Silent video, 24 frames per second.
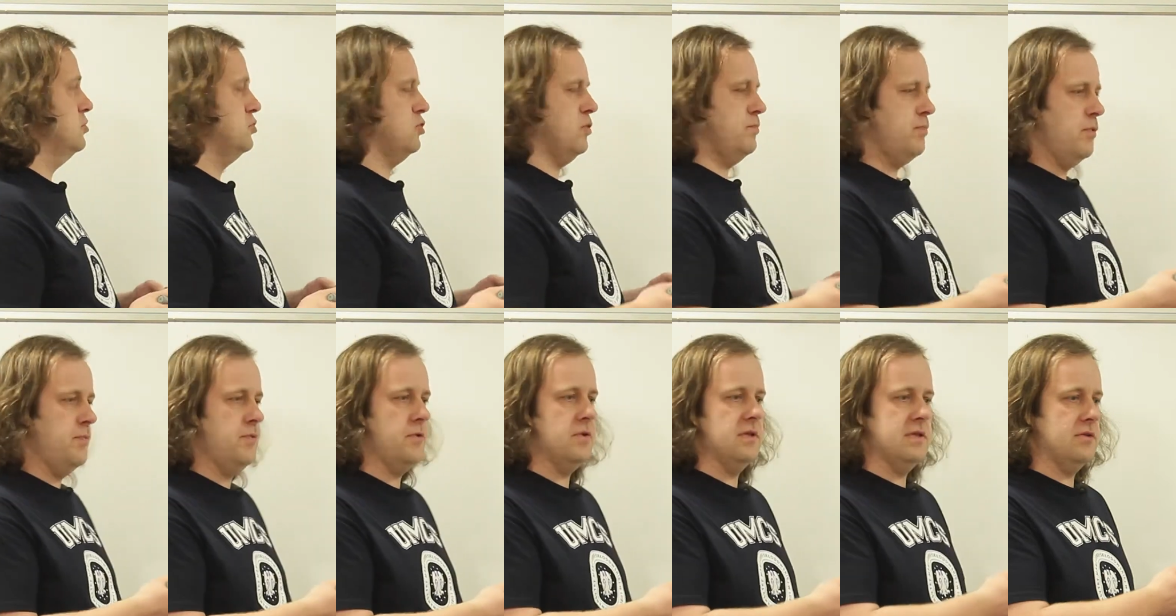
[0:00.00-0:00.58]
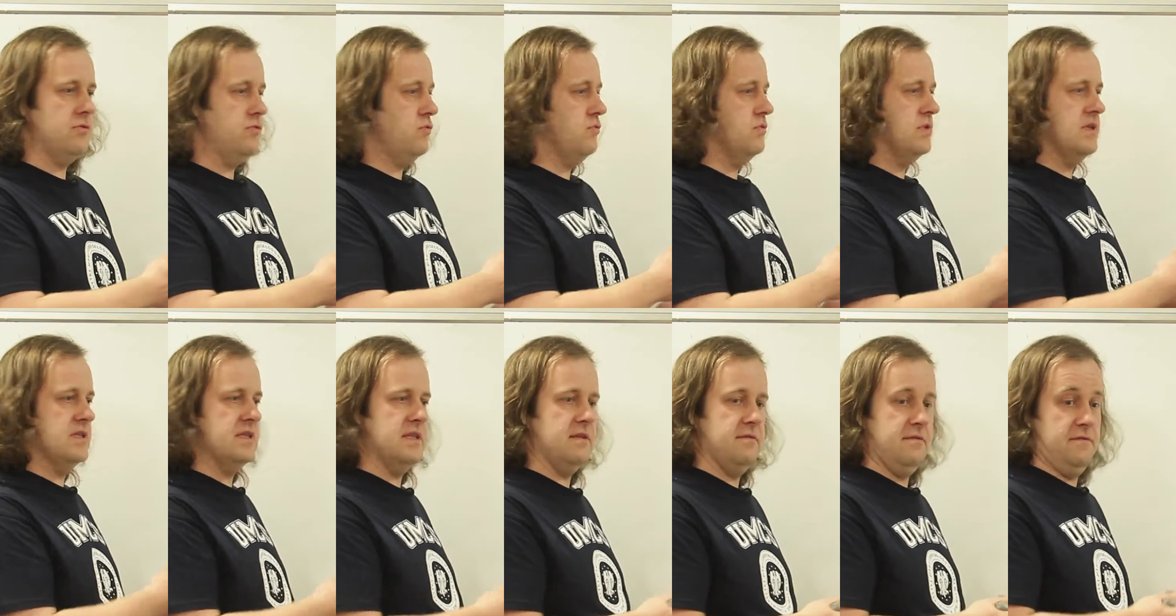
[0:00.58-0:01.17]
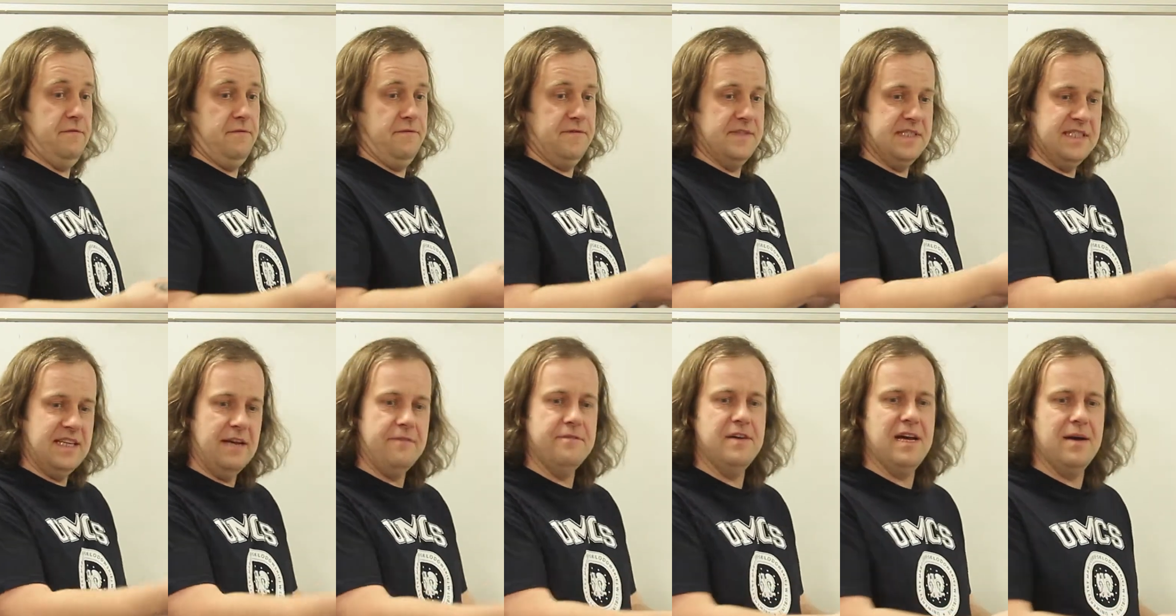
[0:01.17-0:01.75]
to po prostu
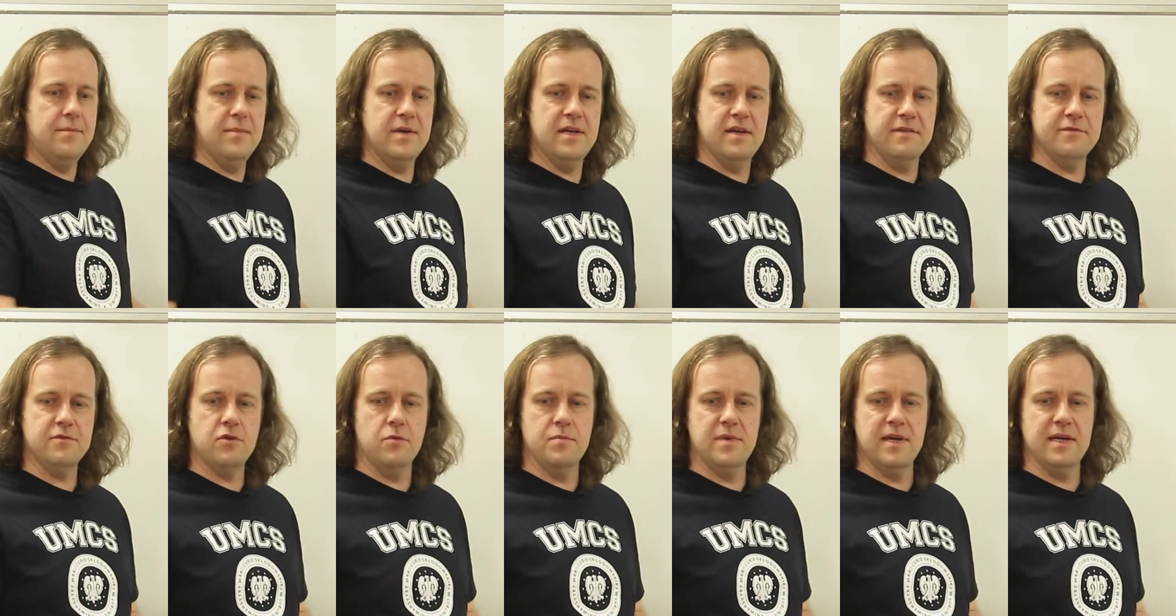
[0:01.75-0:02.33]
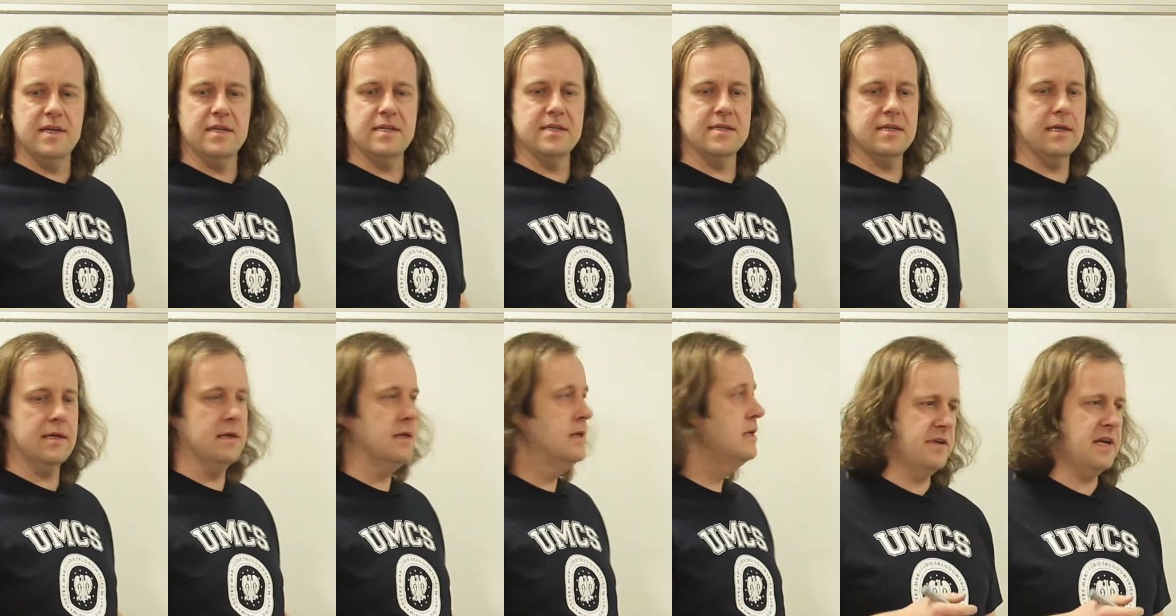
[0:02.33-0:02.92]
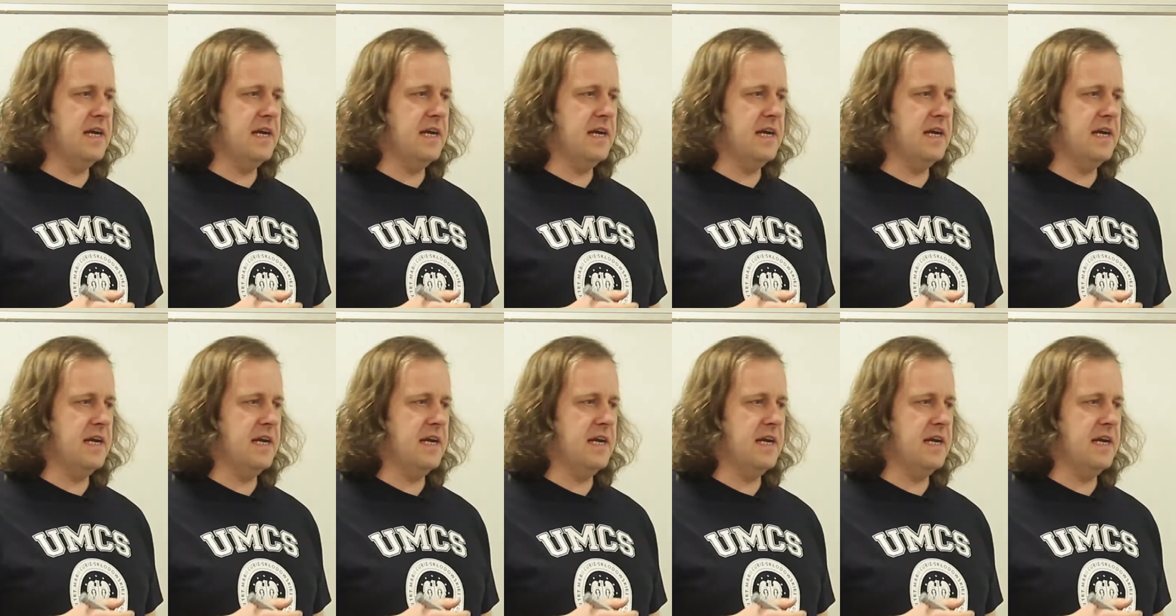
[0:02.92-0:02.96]
wstawiamy je w to miejsce.